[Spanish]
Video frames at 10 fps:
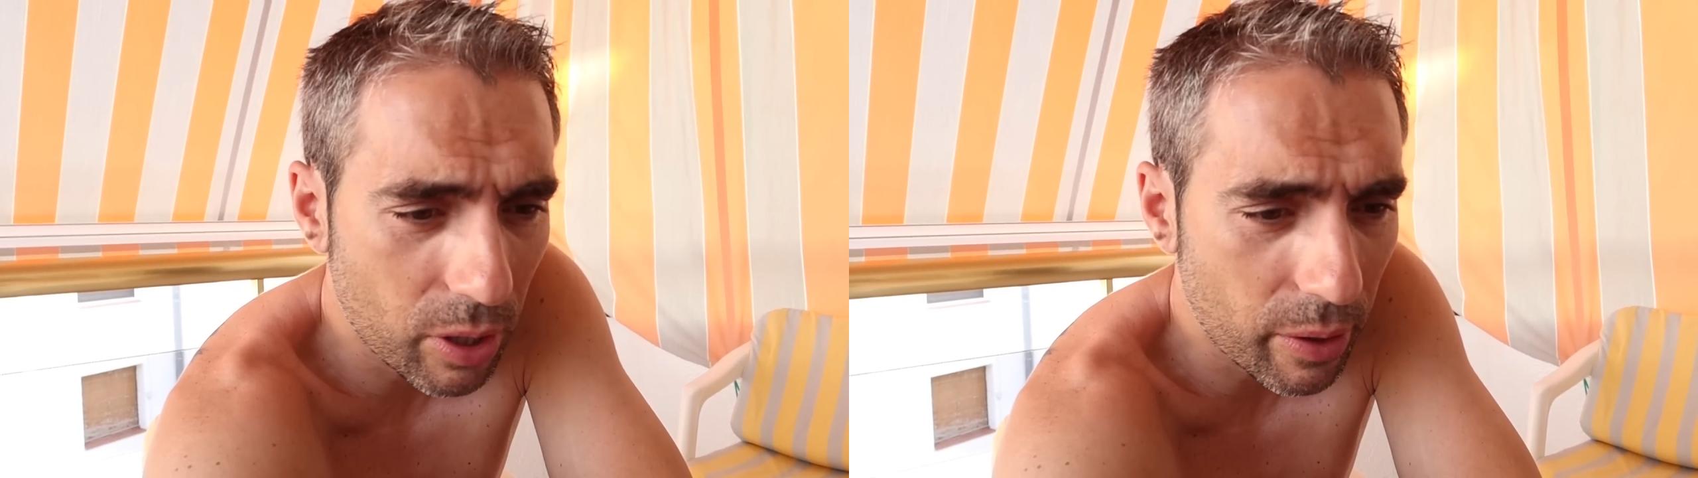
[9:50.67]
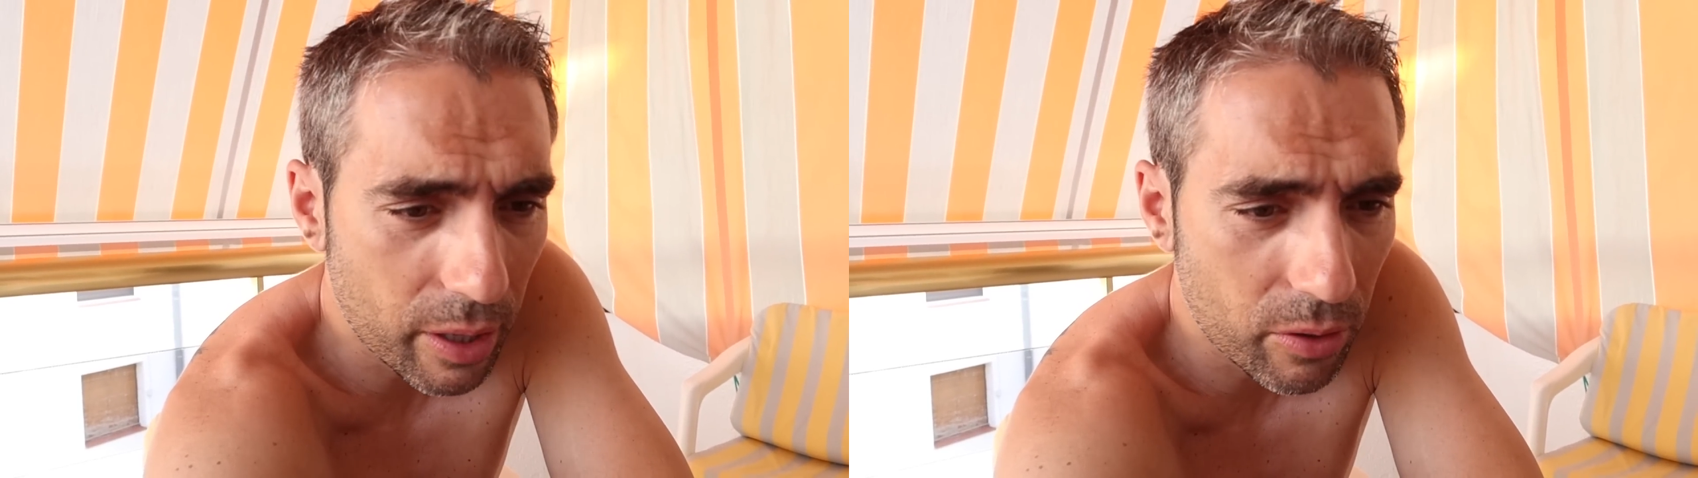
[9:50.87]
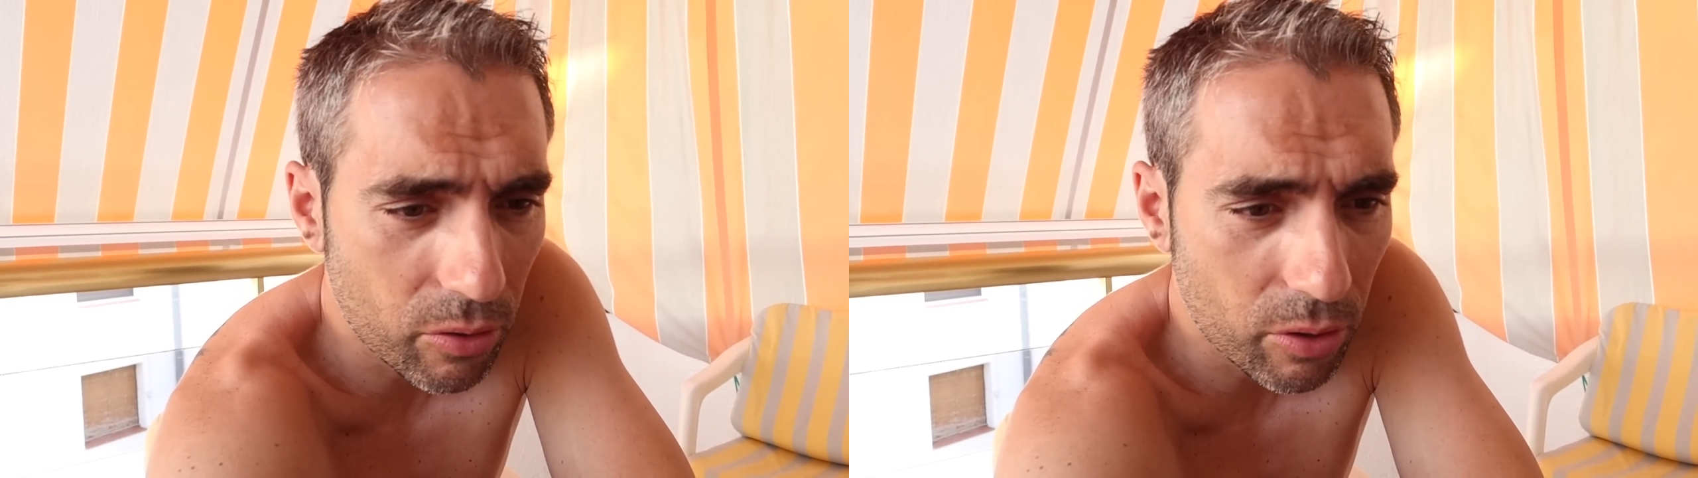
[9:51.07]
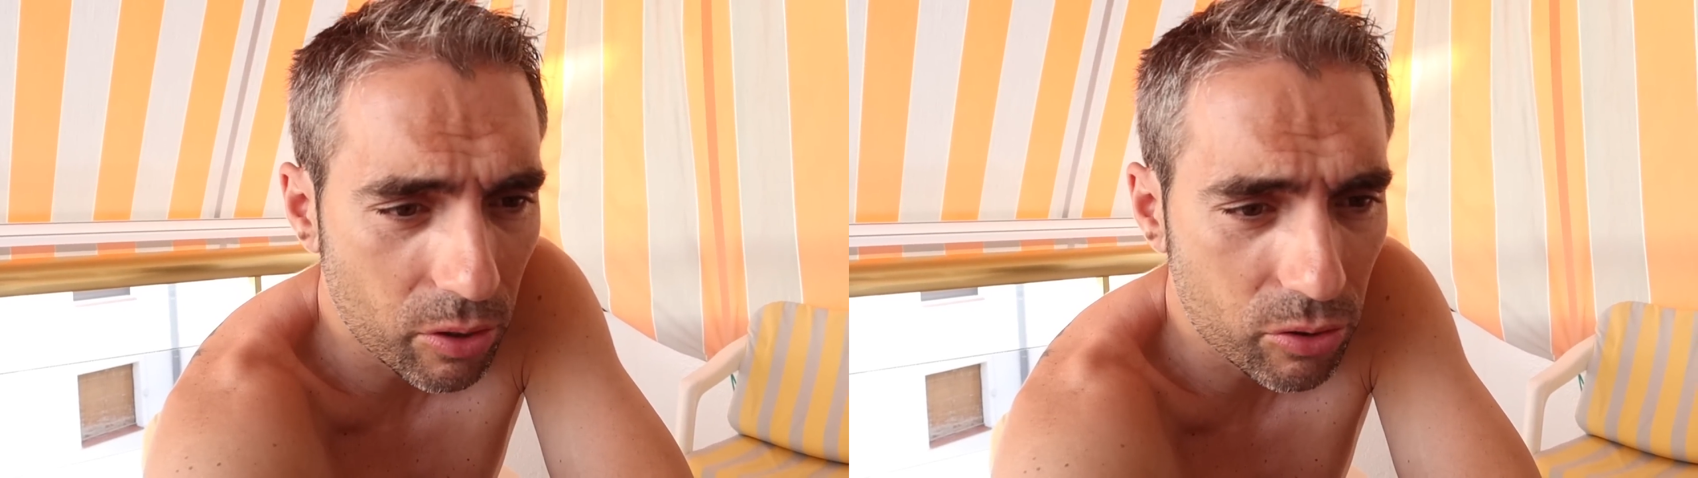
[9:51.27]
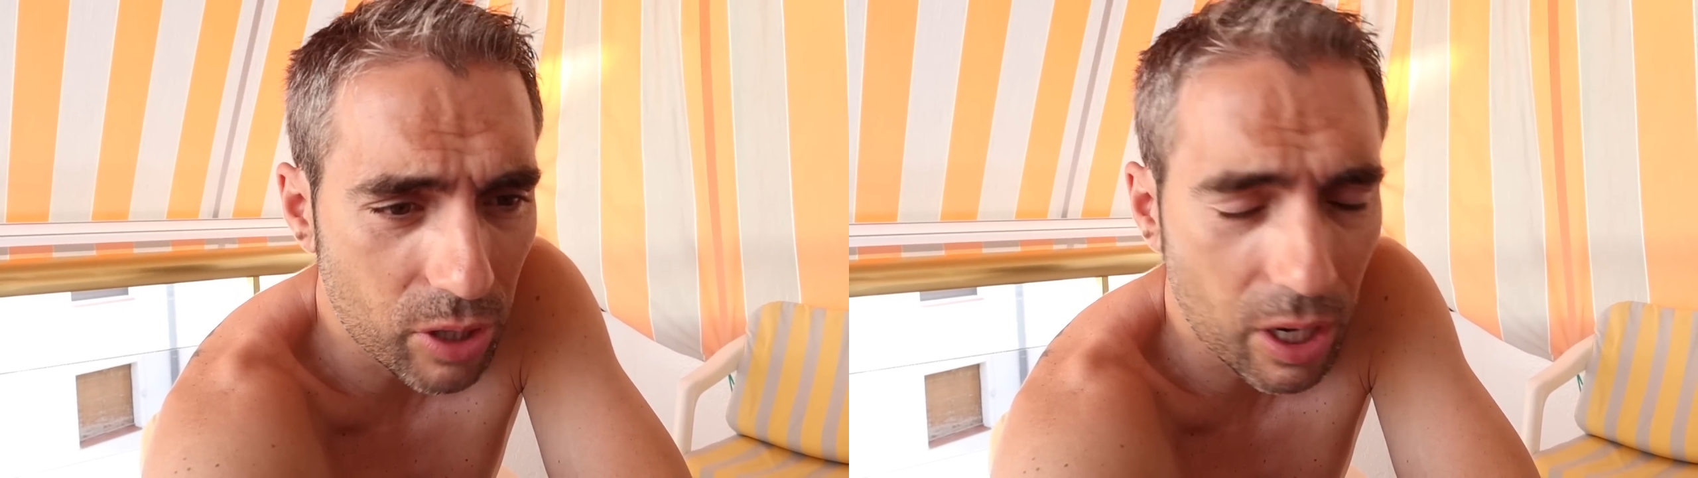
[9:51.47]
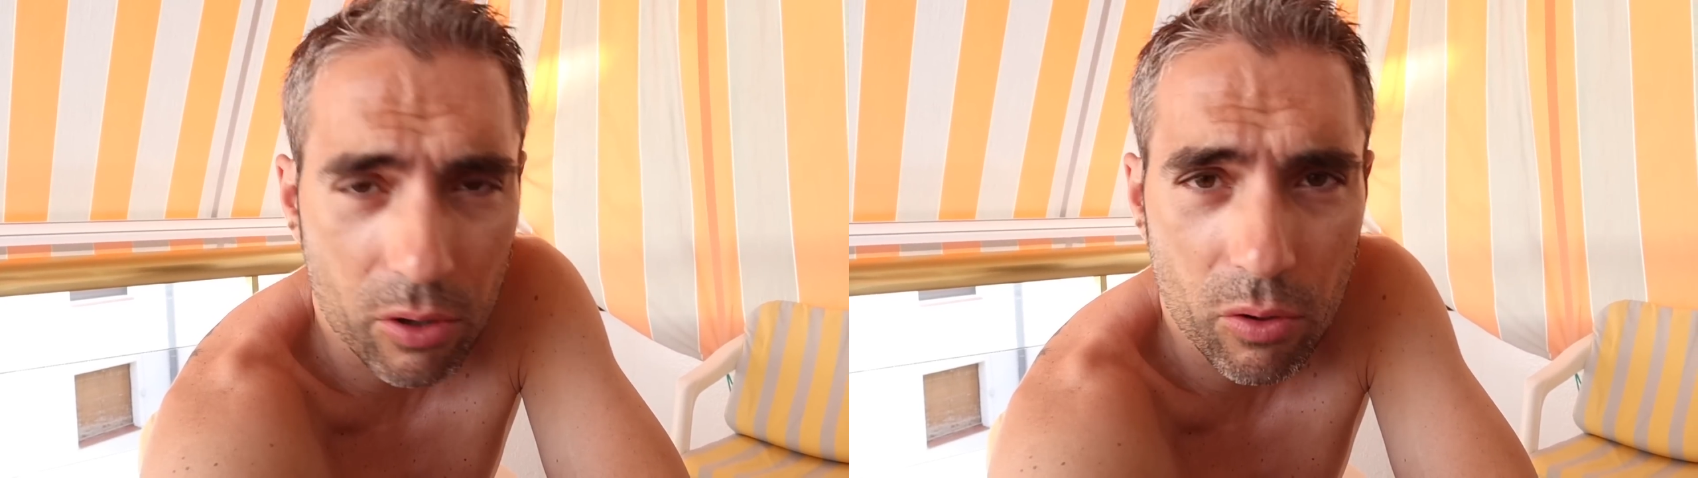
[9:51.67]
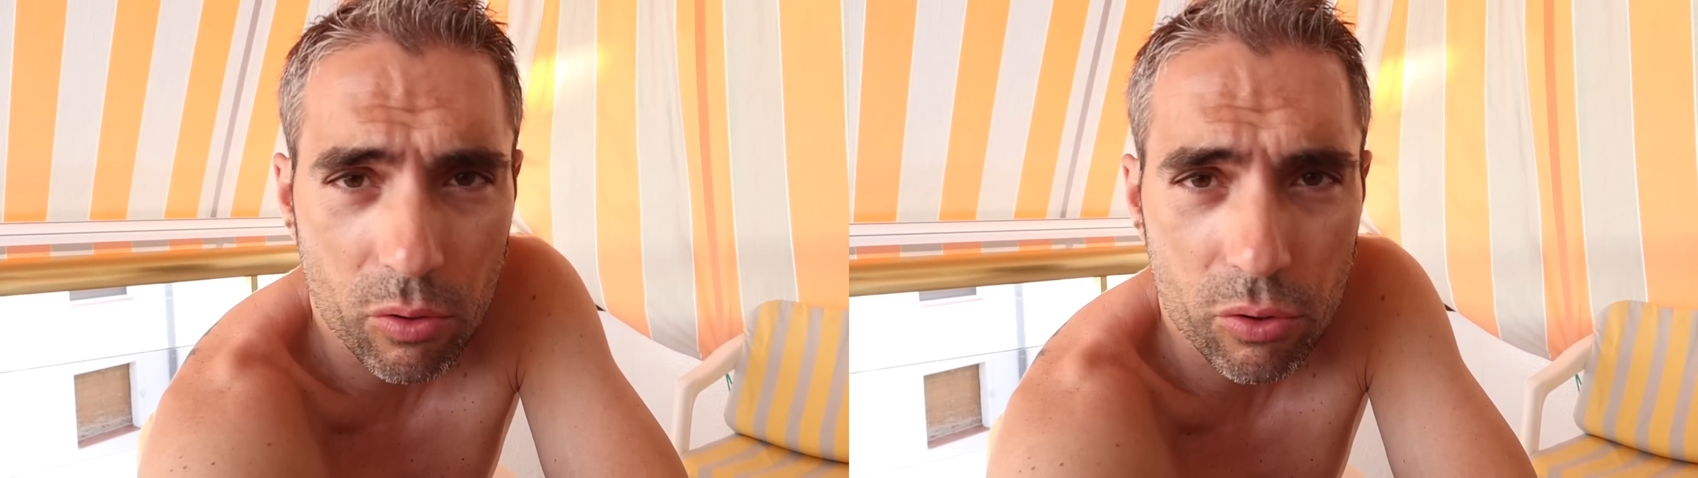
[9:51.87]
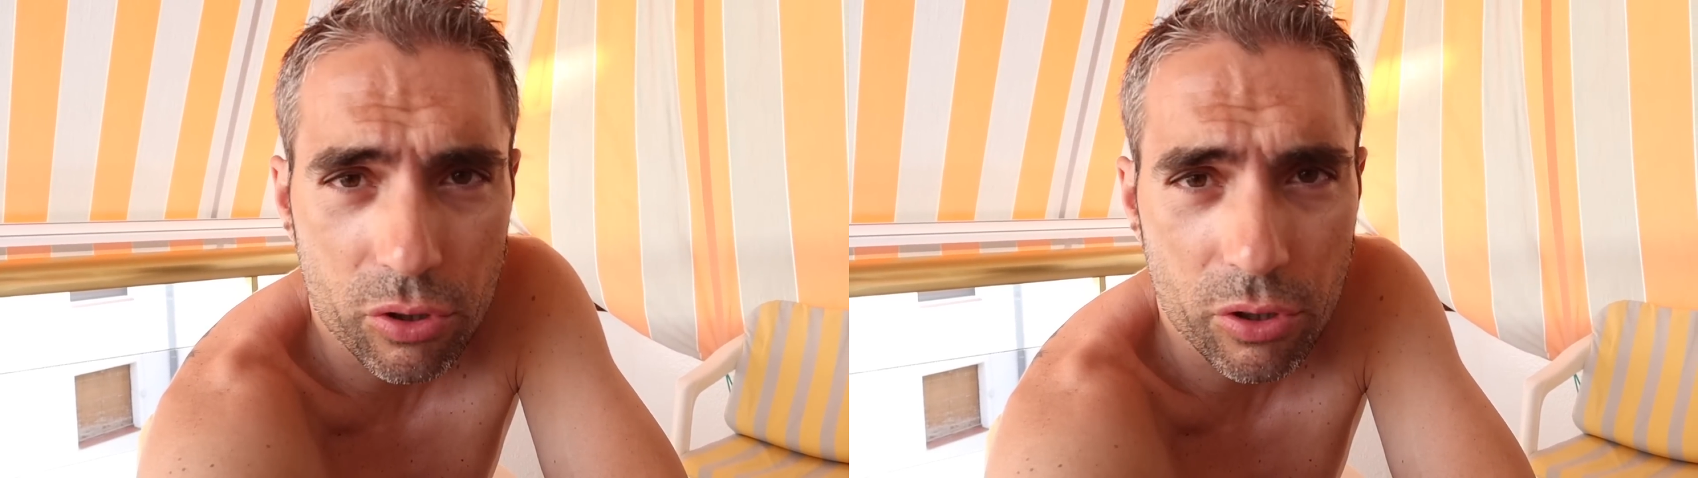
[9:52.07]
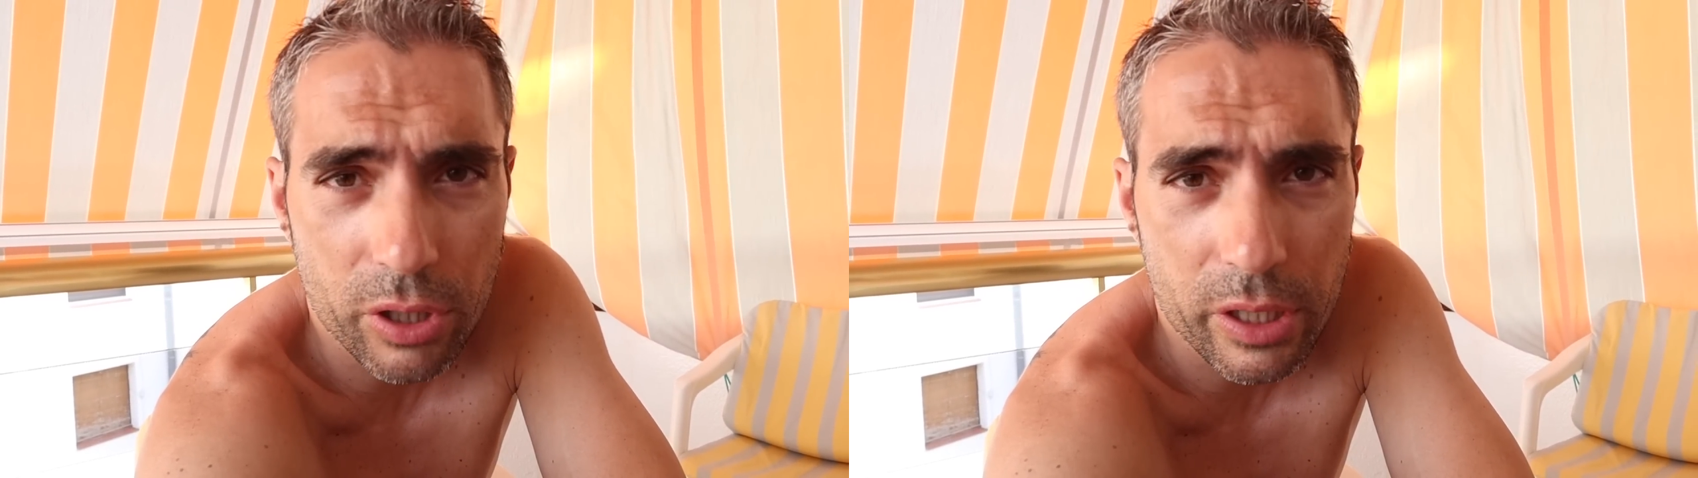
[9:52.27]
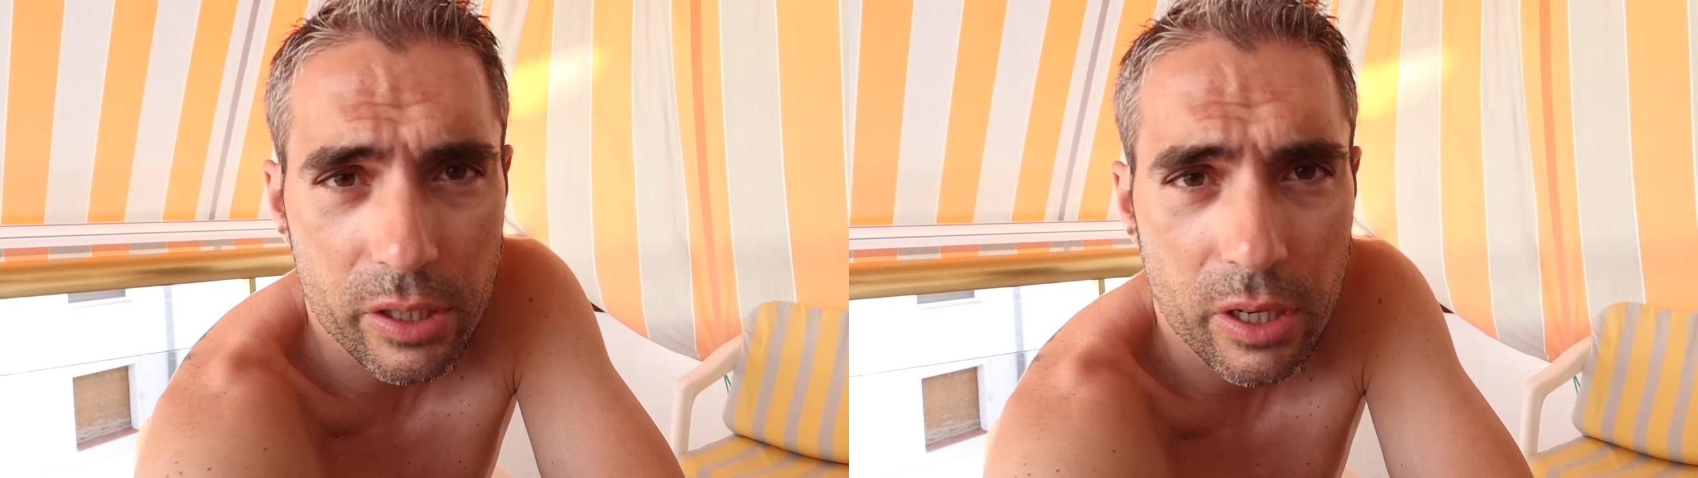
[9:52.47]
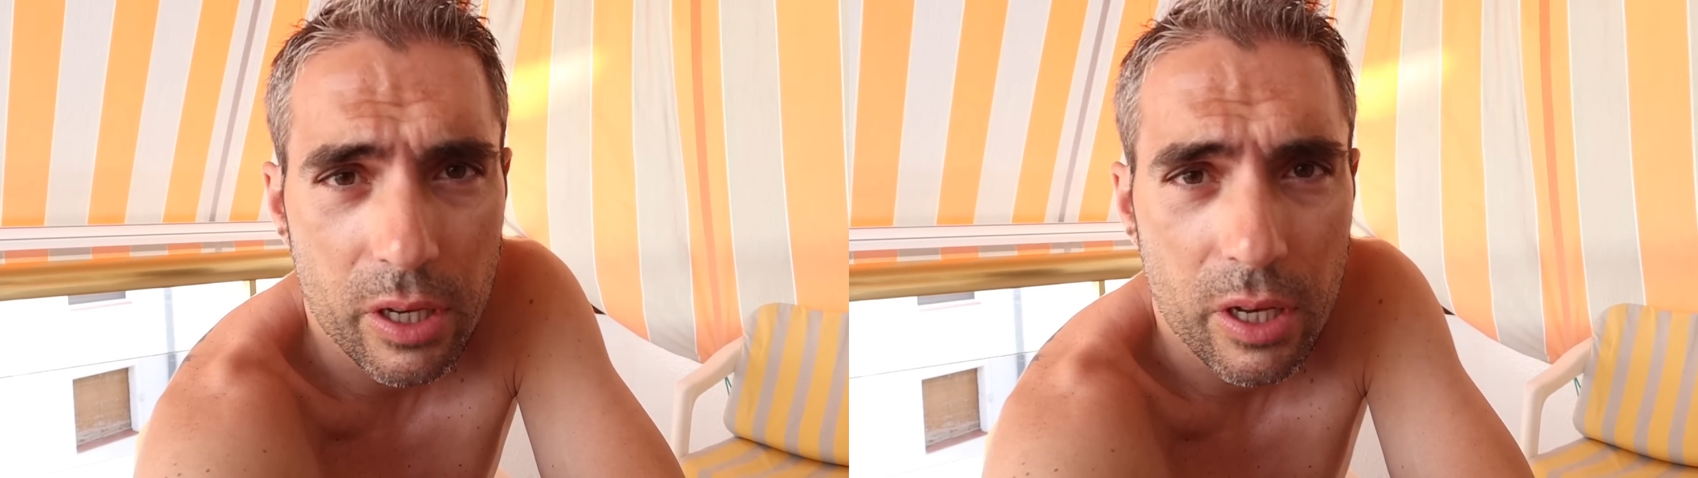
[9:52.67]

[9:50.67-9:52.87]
la verdad, no quiero sacar conclusiones